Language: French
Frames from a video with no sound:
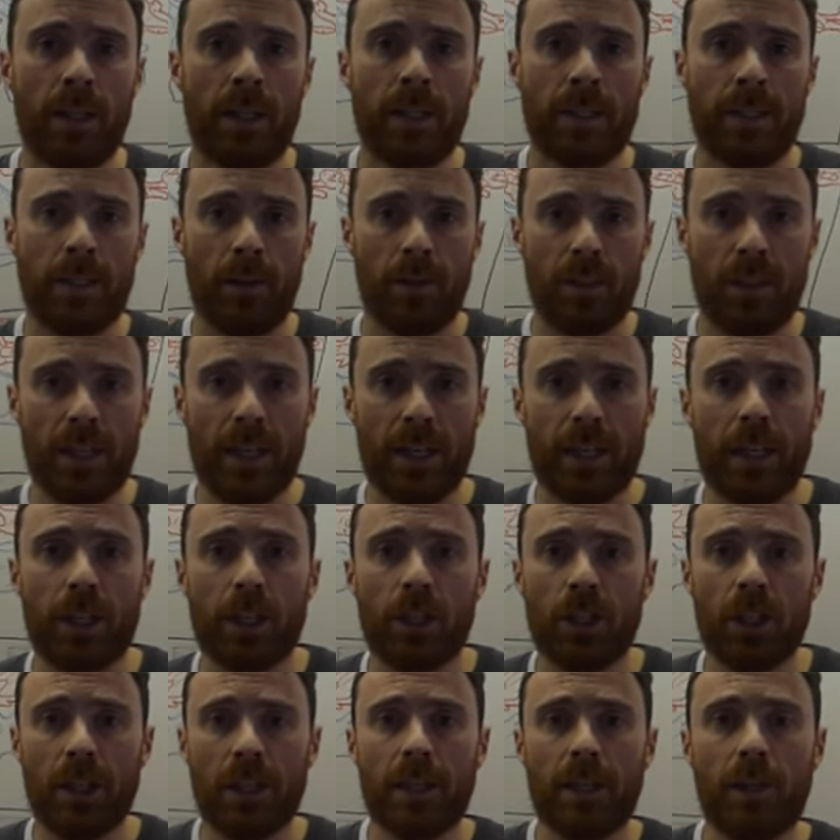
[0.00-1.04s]
Ça veut dire qu'à
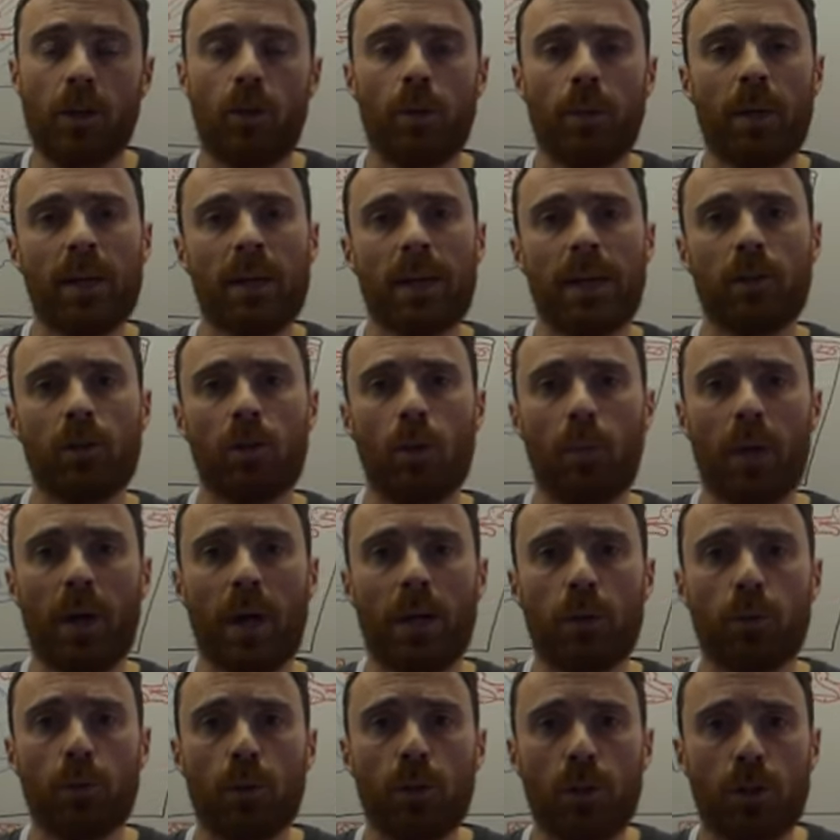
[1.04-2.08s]
chaque kilomètre, la
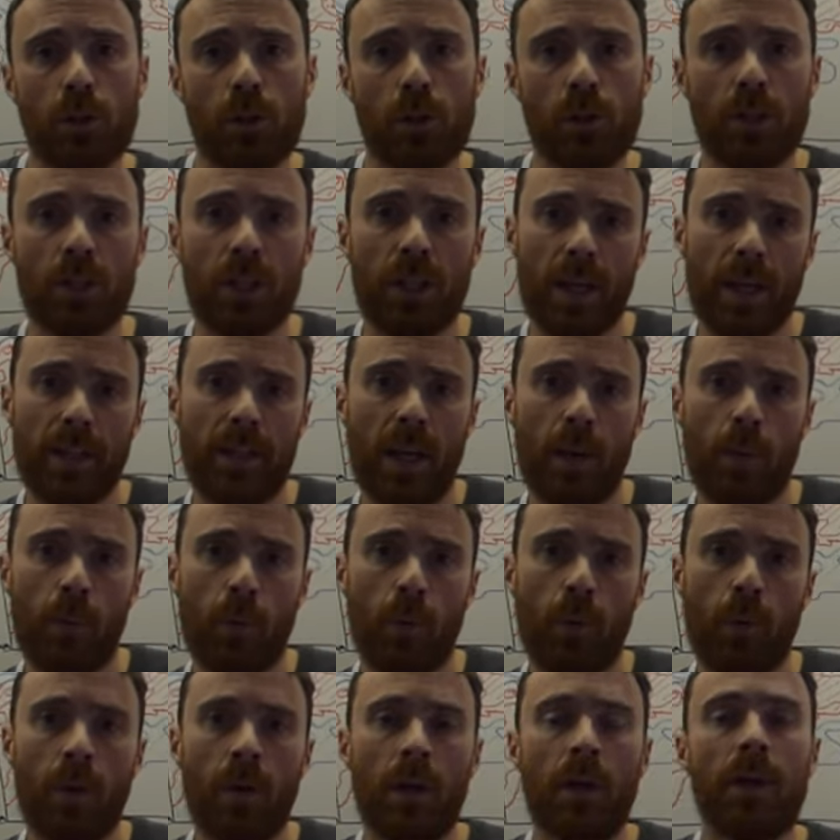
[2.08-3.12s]
température change très très
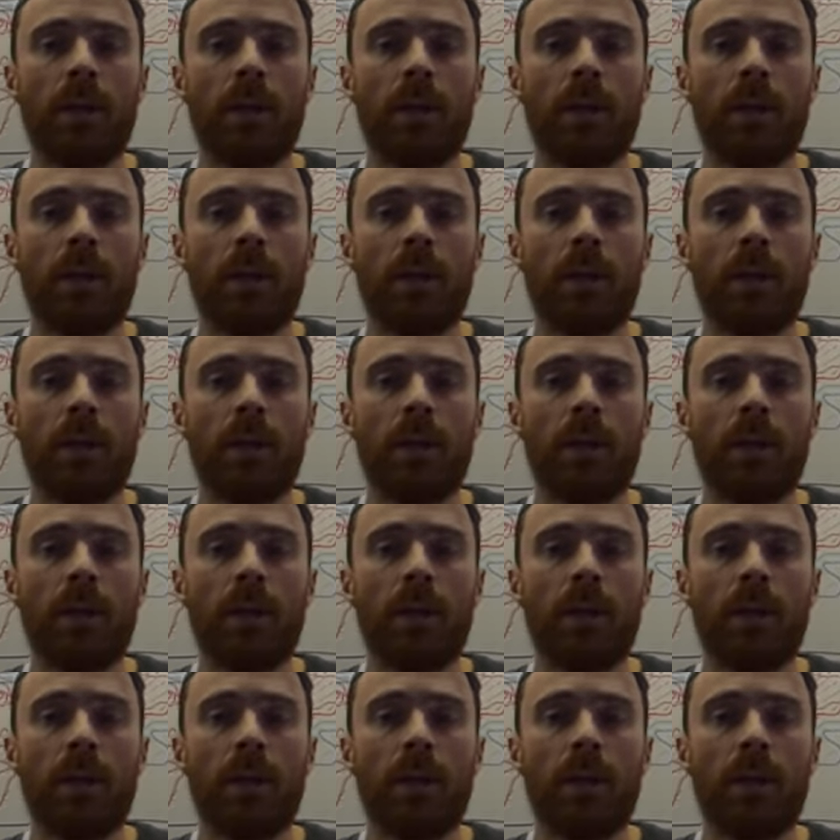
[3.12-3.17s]
peu.